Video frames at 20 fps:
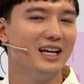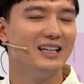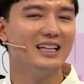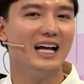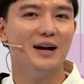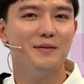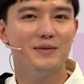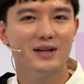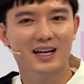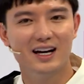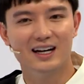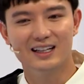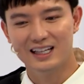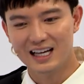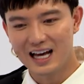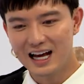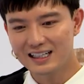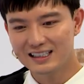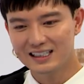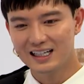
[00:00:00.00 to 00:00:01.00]
Hiện tại bây giờ
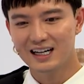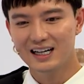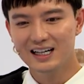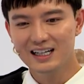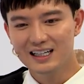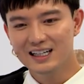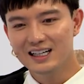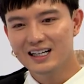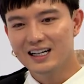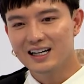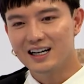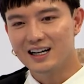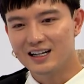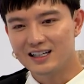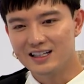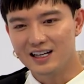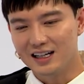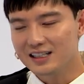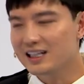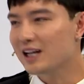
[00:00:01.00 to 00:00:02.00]
thì anh
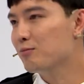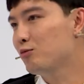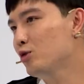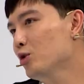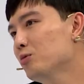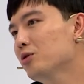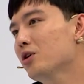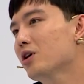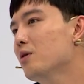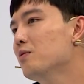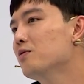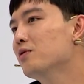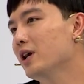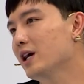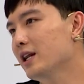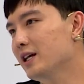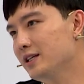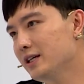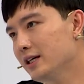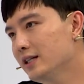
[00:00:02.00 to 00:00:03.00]
uh, vẫn tập trung cho công
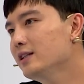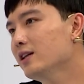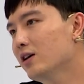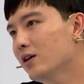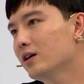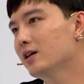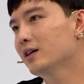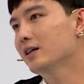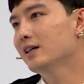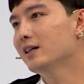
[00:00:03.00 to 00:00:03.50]
việc là chính thôi.